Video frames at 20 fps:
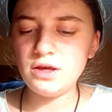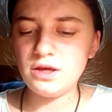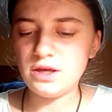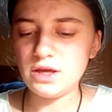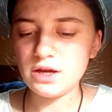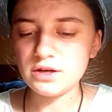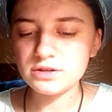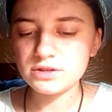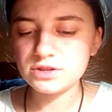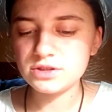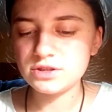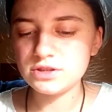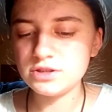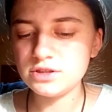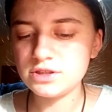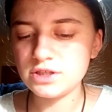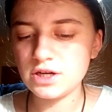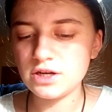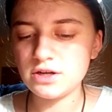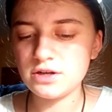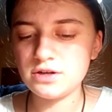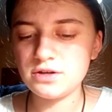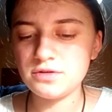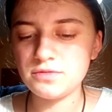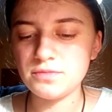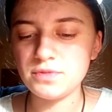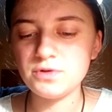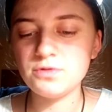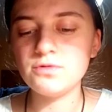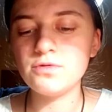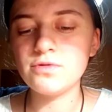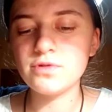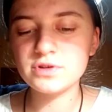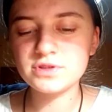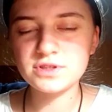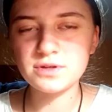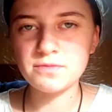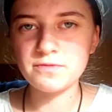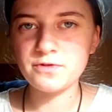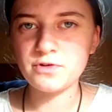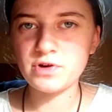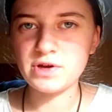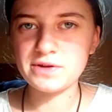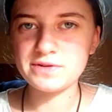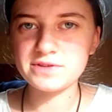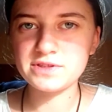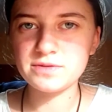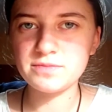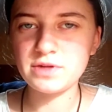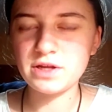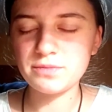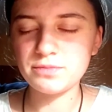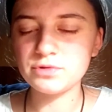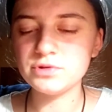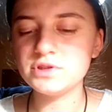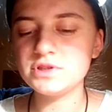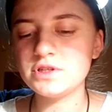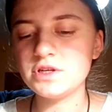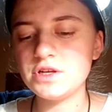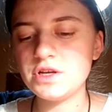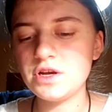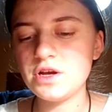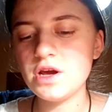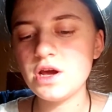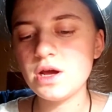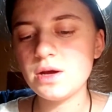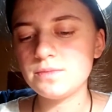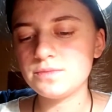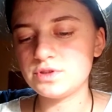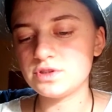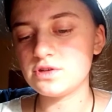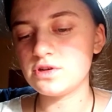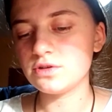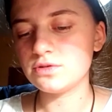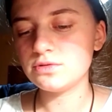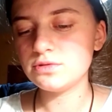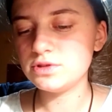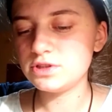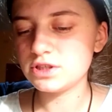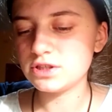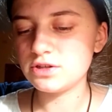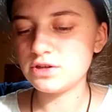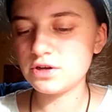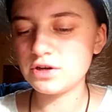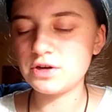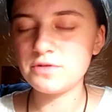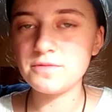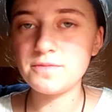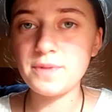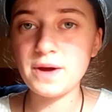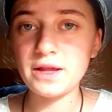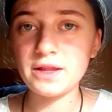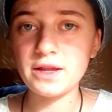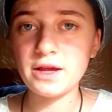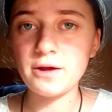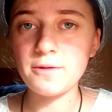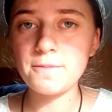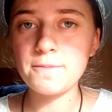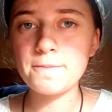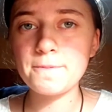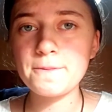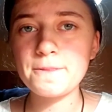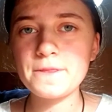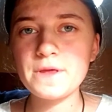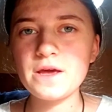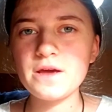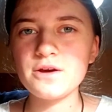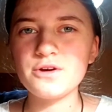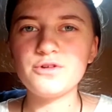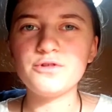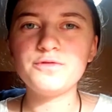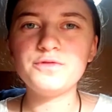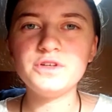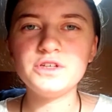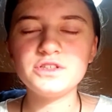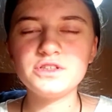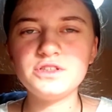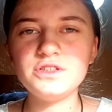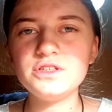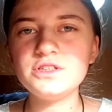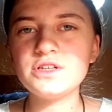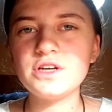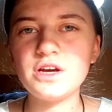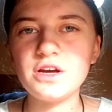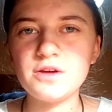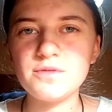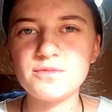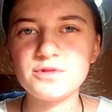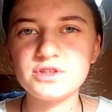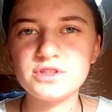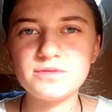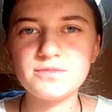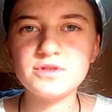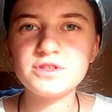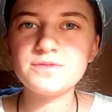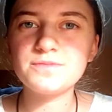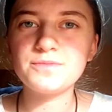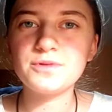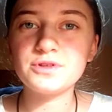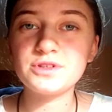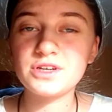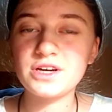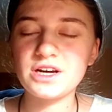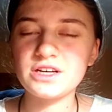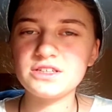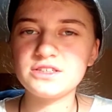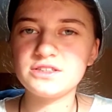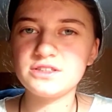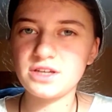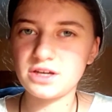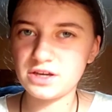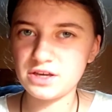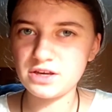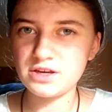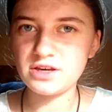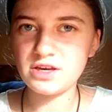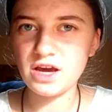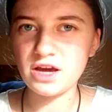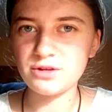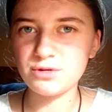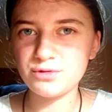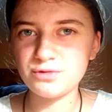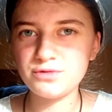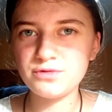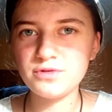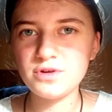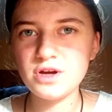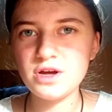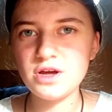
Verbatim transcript: I Jan Chrzciciel był głosem wołającym na pustyni przygotujcie drogę Pana. Również dzisiaj możemy spotkać takich Janów,